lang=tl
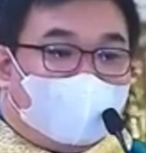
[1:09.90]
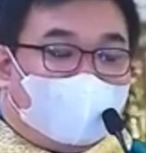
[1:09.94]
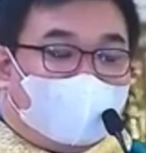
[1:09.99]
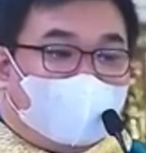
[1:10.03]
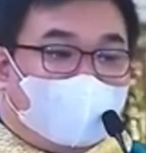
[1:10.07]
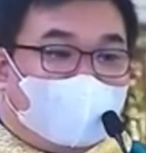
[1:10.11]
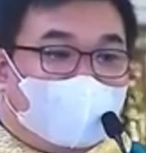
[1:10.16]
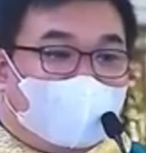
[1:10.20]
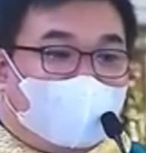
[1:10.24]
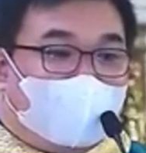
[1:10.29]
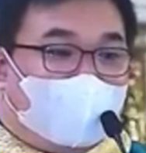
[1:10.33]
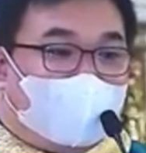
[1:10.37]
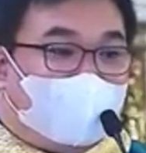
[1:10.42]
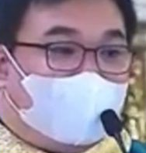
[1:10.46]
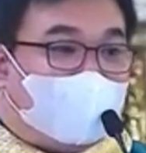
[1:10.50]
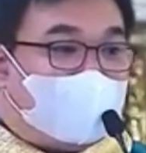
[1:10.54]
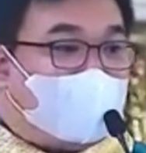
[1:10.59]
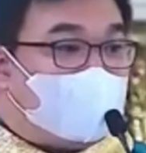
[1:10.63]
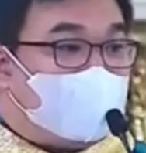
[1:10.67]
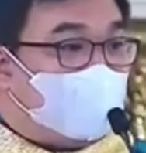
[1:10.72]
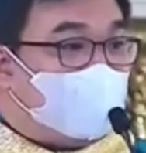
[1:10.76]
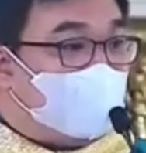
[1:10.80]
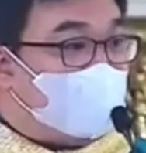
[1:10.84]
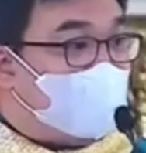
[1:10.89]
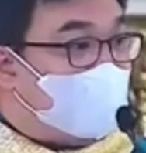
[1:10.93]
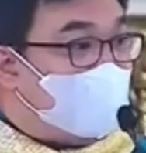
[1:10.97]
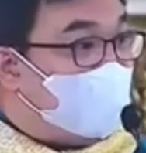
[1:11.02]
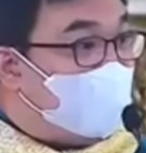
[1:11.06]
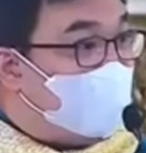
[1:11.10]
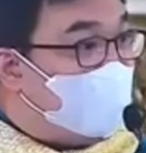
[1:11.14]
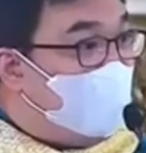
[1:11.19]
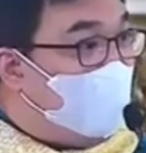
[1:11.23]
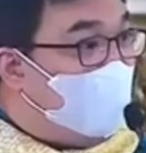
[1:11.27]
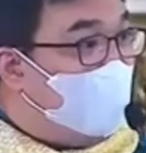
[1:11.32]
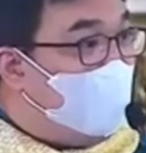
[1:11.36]
disposisyon
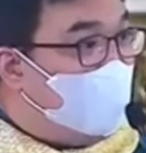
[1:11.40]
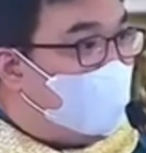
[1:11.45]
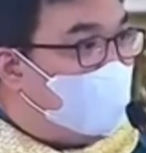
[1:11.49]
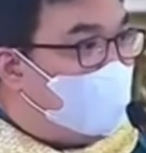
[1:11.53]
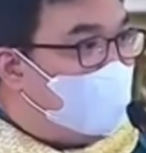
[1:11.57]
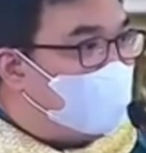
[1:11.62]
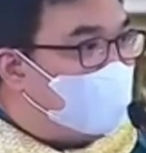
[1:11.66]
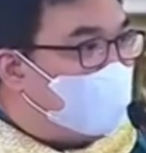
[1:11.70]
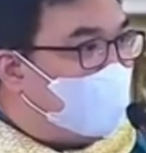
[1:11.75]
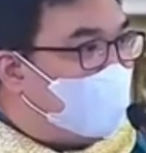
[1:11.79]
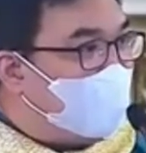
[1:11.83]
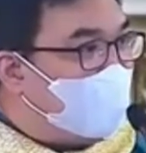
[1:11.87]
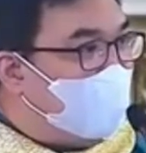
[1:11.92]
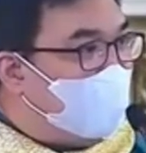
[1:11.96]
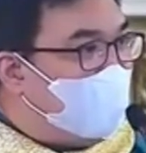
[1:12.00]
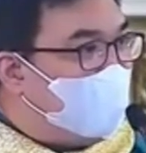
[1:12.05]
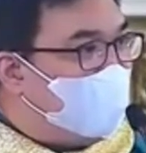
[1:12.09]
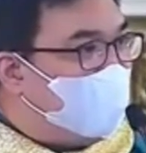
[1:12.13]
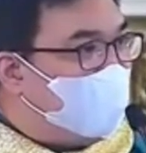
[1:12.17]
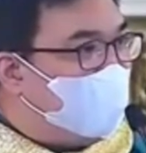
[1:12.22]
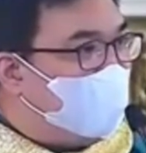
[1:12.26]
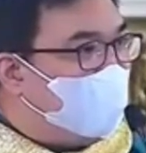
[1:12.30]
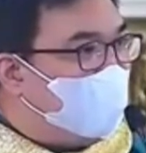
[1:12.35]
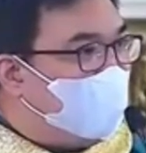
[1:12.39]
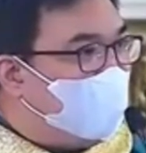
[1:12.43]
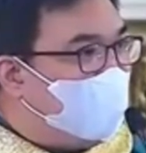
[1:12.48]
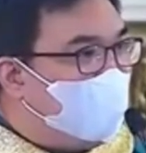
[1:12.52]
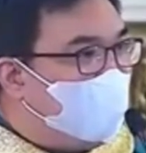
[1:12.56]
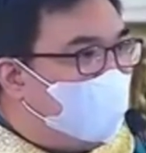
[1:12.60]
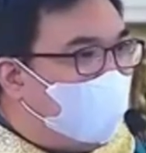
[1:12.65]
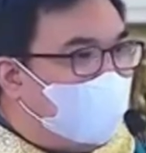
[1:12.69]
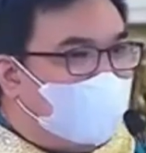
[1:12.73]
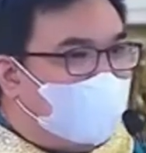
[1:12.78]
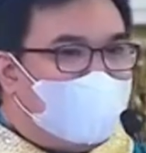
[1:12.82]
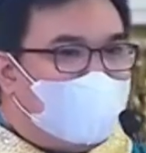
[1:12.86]
ni Sakeo.
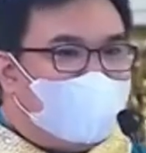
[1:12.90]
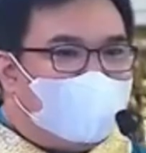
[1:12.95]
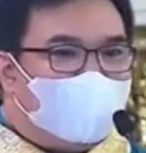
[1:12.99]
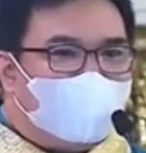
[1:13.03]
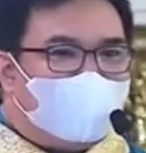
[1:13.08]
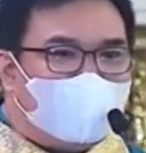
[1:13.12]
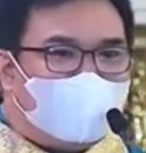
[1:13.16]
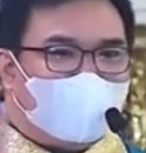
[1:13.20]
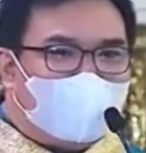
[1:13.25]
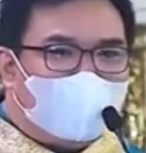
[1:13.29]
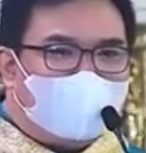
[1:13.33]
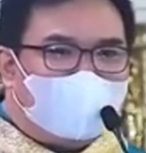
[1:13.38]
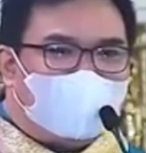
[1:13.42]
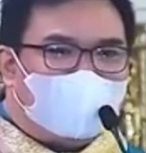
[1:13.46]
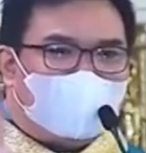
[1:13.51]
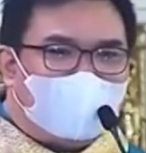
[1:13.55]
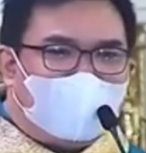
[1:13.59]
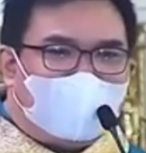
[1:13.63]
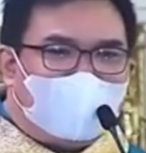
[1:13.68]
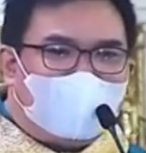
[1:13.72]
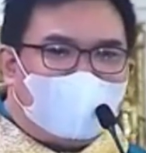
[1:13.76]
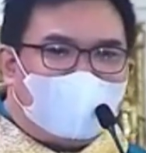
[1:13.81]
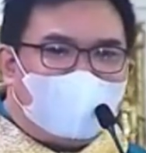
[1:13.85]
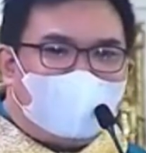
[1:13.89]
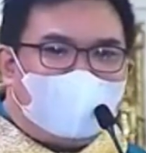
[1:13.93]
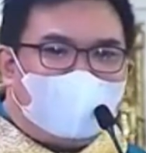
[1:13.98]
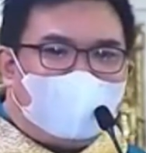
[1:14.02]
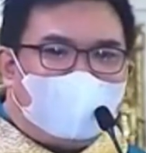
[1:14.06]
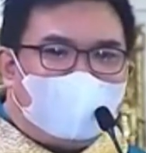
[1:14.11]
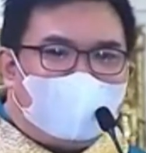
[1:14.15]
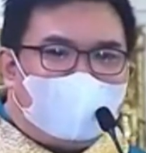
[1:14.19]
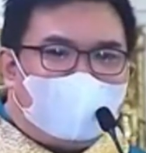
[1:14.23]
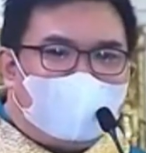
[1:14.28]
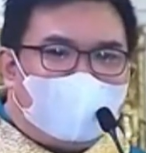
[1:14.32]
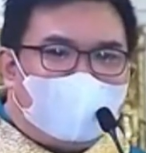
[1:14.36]
Alam niyang siya'y
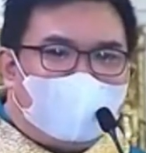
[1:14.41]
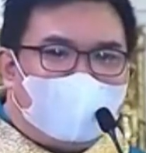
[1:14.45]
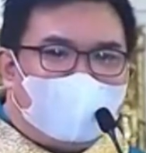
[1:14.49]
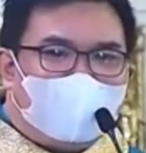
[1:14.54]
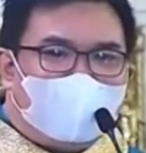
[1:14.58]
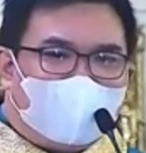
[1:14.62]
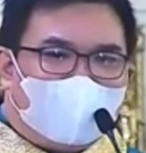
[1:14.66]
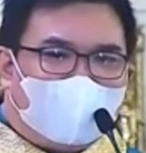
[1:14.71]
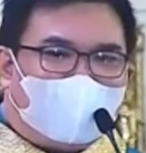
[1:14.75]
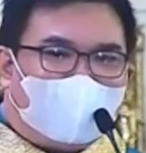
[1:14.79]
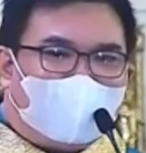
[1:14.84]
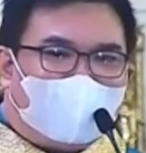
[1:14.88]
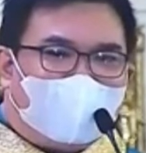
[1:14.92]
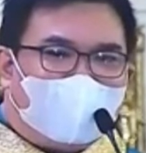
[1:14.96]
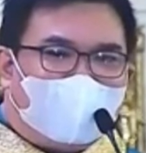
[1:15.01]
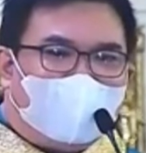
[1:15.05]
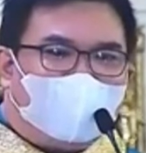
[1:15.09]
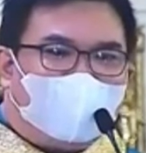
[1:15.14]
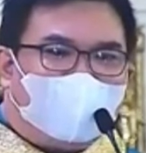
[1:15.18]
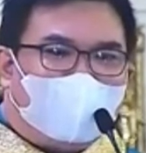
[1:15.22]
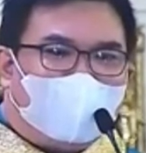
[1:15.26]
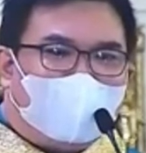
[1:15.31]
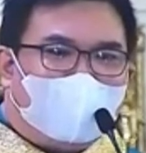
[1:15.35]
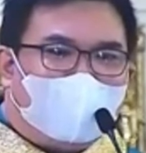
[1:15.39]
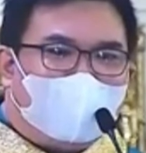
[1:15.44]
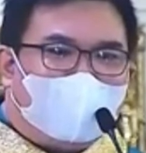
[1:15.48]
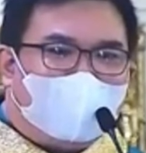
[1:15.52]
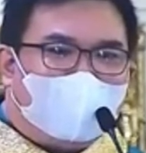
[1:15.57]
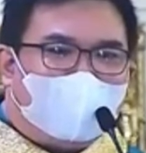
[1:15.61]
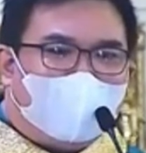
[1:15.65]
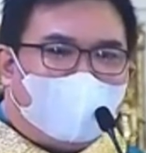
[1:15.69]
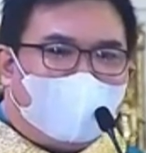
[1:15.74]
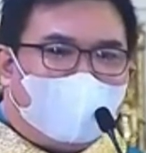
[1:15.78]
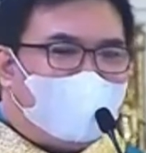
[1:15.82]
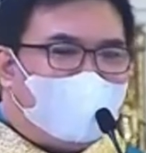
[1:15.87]
nagkakamali. Alam
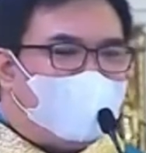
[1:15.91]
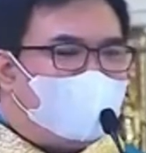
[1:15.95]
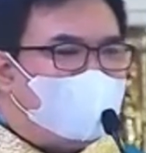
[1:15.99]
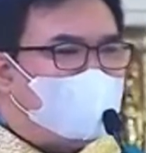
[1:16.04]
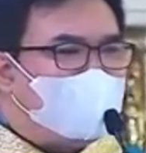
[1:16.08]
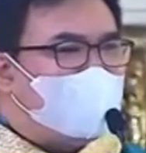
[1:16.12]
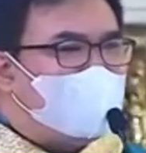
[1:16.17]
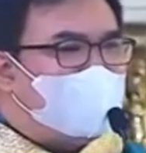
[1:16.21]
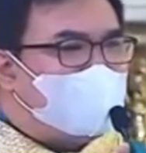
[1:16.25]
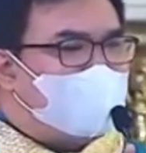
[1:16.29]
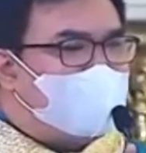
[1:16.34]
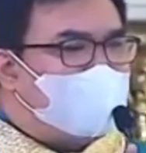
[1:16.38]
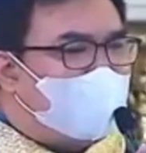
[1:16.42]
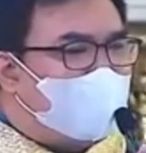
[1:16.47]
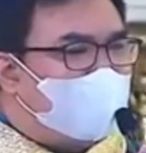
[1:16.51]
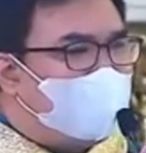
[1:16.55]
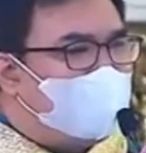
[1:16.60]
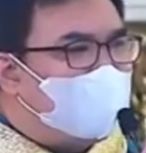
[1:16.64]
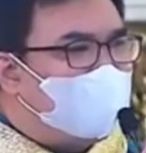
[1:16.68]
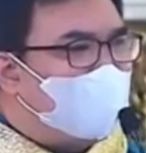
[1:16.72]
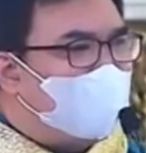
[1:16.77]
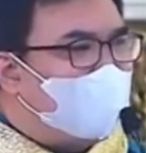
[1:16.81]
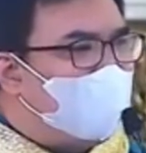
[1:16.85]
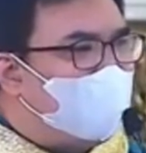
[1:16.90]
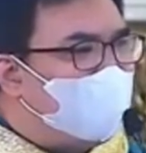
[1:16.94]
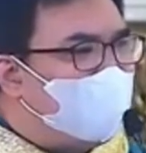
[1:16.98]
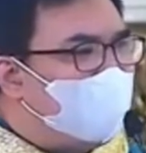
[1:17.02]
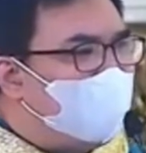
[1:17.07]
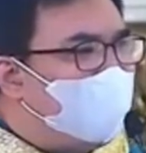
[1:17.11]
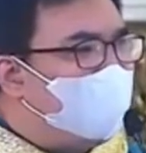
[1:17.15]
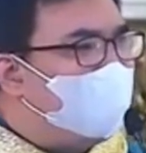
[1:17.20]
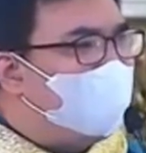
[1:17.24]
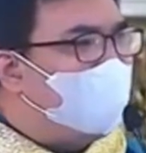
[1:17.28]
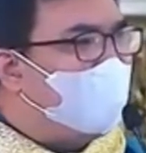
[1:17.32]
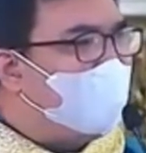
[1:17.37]
niyang siya'y
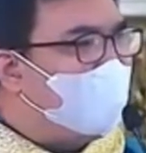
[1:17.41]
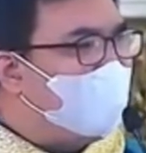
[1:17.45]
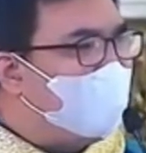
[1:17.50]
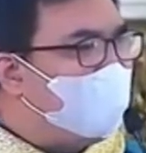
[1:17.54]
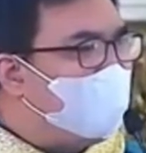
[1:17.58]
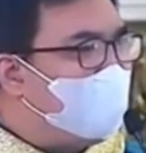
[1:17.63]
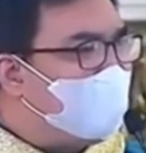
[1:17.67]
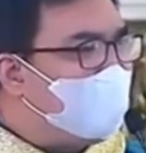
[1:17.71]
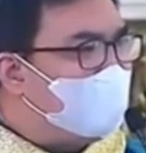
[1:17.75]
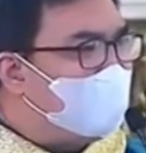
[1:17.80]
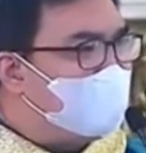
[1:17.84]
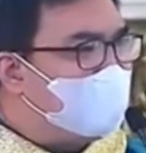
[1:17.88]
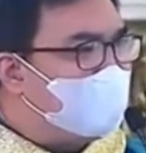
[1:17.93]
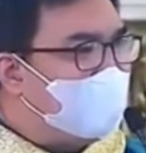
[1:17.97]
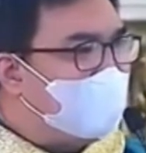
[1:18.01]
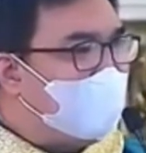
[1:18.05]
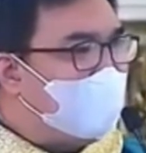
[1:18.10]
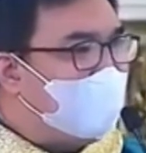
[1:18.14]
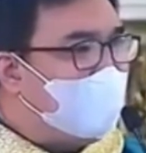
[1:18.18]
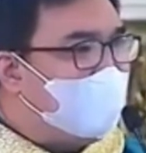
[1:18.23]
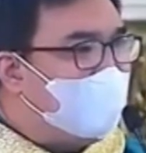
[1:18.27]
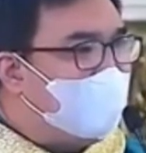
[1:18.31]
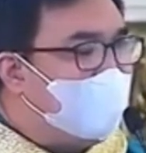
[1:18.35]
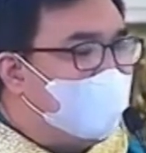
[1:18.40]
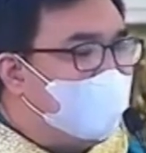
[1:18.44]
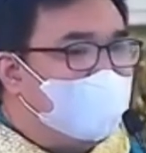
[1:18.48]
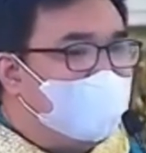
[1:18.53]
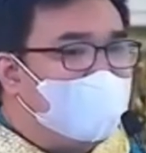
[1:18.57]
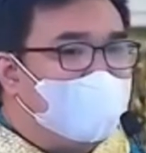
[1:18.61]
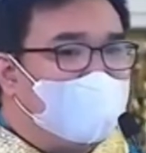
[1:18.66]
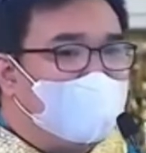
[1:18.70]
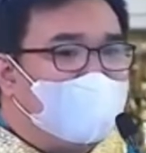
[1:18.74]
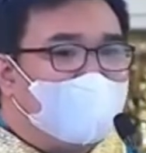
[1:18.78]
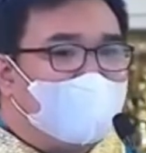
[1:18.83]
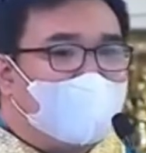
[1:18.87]
maraming kasalanan.
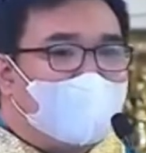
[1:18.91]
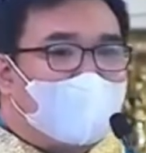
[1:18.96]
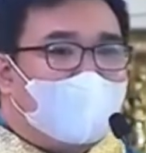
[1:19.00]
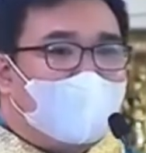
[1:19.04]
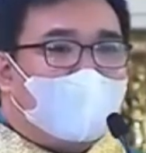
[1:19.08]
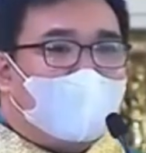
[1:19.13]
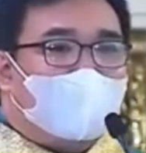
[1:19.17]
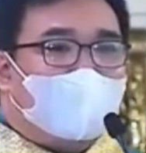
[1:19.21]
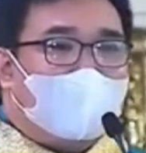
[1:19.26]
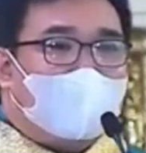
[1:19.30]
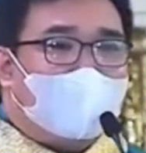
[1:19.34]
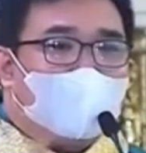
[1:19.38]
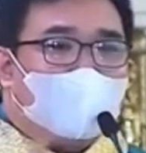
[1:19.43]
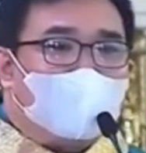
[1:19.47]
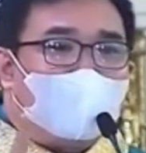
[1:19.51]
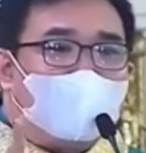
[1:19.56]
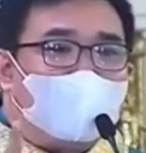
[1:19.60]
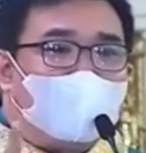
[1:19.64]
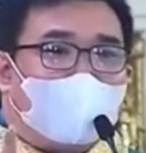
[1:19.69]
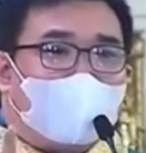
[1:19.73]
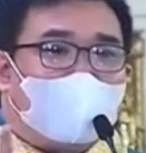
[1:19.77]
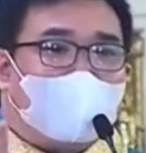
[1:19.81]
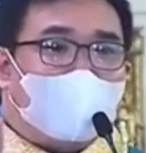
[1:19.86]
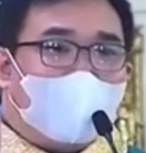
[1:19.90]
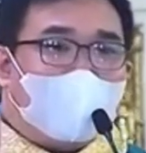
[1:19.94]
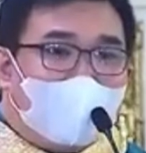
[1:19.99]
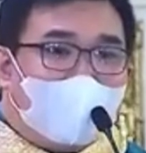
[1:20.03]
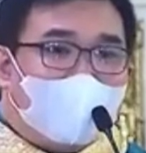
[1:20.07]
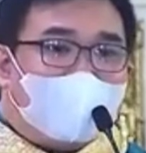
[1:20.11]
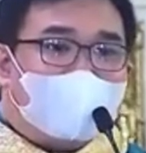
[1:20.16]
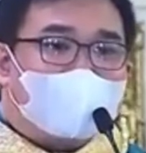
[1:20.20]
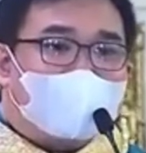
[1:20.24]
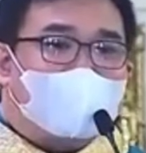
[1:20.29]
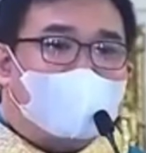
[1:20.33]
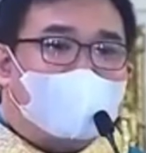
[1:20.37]
Pero
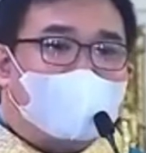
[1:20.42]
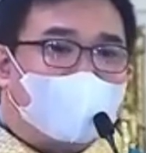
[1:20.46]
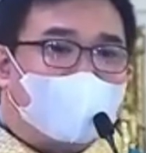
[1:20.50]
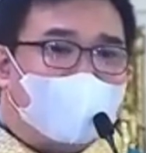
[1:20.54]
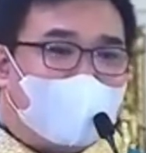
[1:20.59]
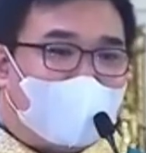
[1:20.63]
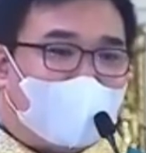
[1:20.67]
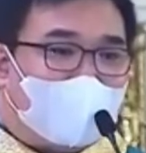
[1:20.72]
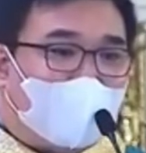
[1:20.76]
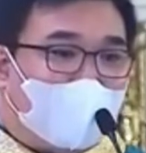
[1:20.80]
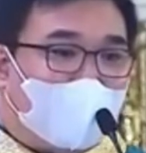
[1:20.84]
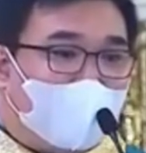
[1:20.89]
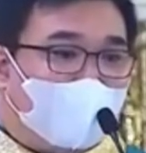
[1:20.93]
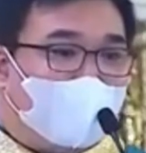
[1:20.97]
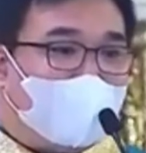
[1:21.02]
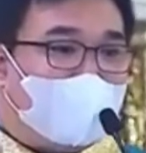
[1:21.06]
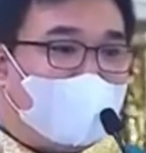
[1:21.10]
pinagsumikapan niyang